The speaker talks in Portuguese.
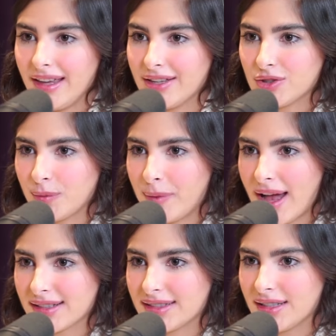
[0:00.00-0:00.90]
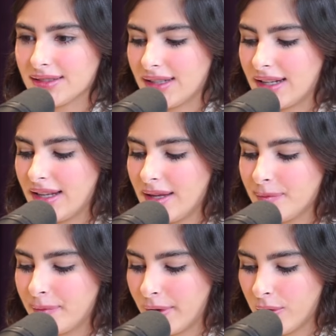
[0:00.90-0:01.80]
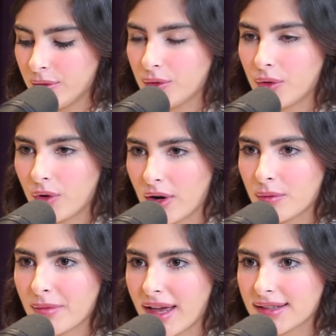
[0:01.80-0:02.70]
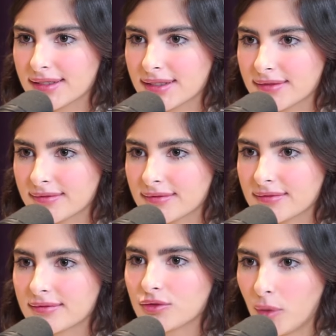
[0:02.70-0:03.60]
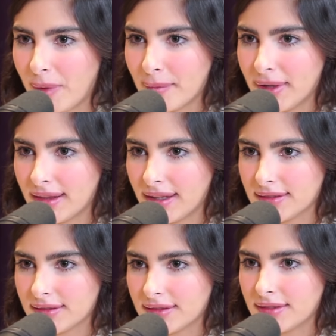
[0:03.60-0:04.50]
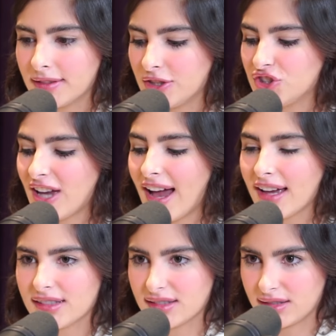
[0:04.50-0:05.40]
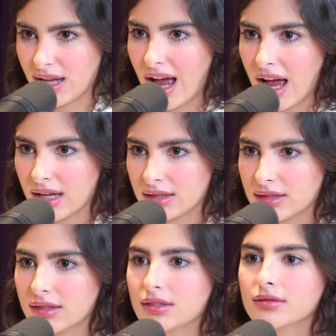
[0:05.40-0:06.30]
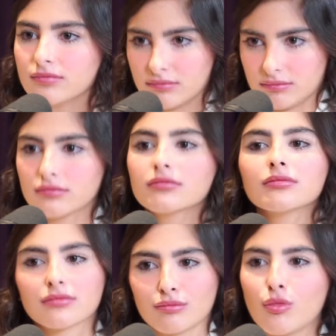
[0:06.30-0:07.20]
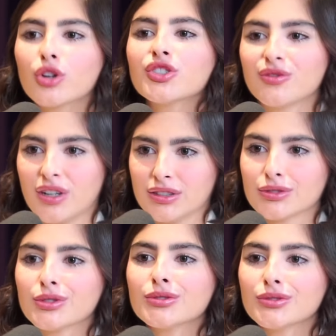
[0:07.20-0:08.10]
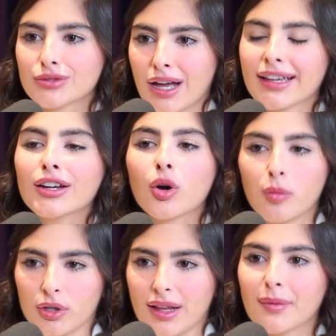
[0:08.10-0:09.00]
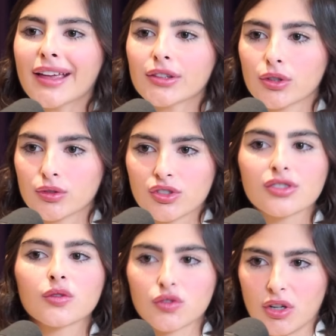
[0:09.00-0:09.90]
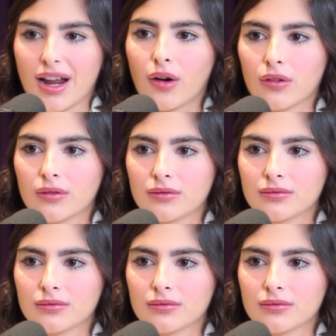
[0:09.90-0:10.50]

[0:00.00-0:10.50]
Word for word: Isso passa ali pro núcleo accumbens, dopamina, que já está motivando aquele comportamento disfuncional.